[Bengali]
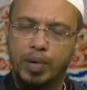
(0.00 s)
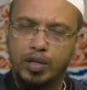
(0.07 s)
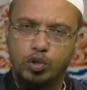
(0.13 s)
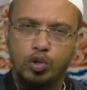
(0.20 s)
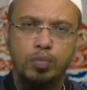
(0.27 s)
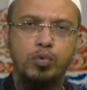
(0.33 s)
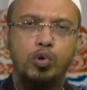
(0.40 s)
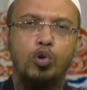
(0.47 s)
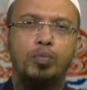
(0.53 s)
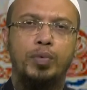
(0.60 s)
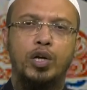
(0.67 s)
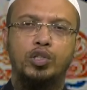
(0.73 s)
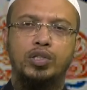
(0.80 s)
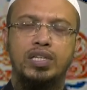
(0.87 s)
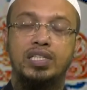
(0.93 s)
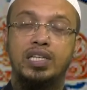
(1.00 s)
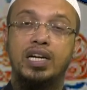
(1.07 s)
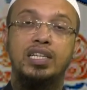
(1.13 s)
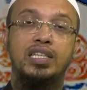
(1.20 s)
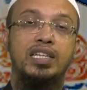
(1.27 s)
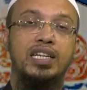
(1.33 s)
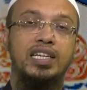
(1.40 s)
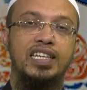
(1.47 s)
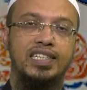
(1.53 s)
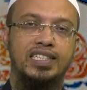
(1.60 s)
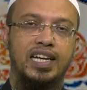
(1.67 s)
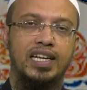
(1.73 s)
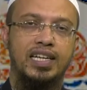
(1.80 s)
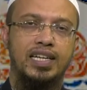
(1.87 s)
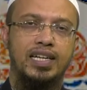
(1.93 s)
মাধ্যমগুলো মানুষকে জেনার দিকে নিয়ে
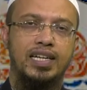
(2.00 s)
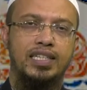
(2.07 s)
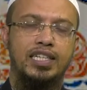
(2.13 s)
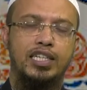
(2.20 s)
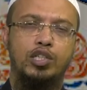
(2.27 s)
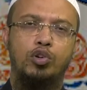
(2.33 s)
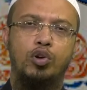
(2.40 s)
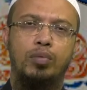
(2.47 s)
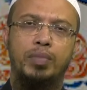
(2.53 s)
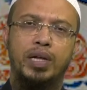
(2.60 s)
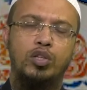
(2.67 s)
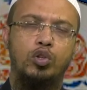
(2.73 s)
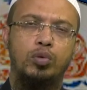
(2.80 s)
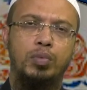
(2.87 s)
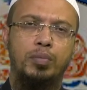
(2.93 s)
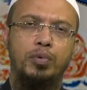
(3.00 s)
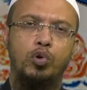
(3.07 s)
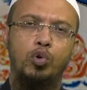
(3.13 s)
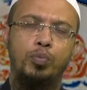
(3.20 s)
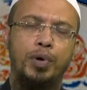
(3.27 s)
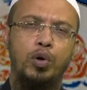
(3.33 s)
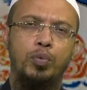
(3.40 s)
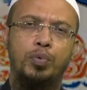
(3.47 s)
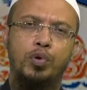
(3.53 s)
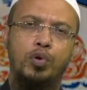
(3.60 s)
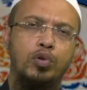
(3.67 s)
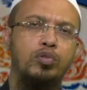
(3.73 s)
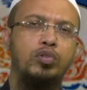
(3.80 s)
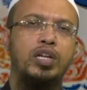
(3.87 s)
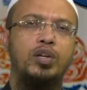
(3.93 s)
যায় সে সকল মাধ্যম এবং উপায়
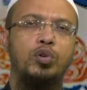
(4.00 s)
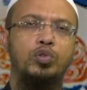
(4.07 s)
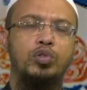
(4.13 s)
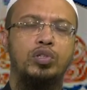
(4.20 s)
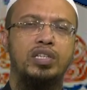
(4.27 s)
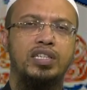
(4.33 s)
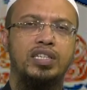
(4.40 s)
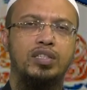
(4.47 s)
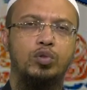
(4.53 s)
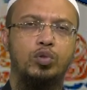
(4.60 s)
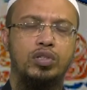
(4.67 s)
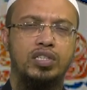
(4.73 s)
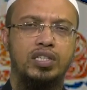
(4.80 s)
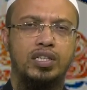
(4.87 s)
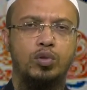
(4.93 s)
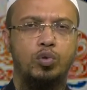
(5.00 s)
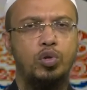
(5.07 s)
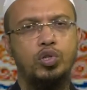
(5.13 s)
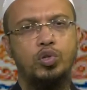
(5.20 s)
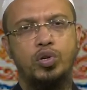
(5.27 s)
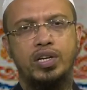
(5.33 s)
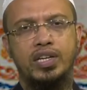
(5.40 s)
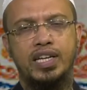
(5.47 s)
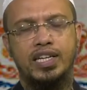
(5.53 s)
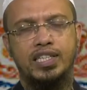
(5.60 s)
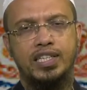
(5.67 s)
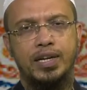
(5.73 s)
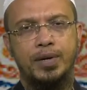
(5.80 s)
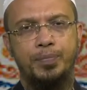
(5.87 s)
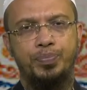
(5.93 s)
উপকরণ থেকেও যদি নিজেকে দূরে সরে নিয়ে
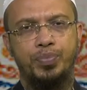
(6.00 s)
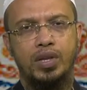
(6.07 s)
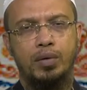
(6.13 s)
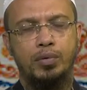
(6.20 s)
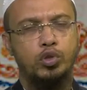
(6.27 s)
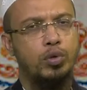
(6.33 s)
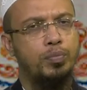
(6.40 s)
আসে এবং